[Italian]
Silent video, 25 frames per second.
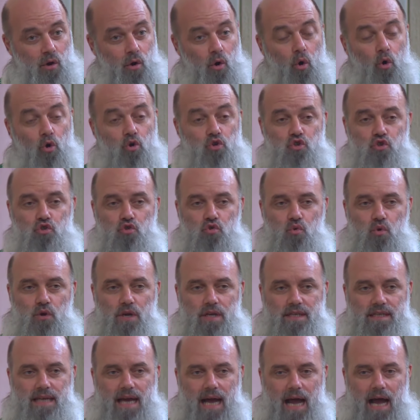
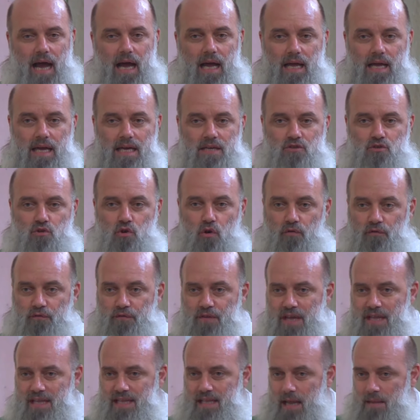oscurità e
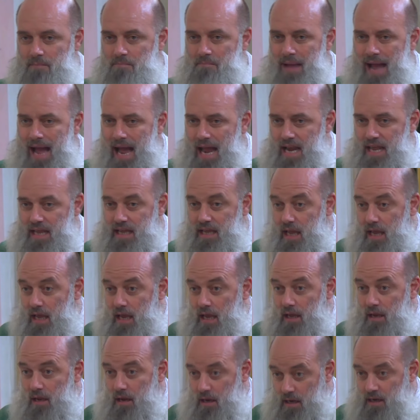sconfitta e male che,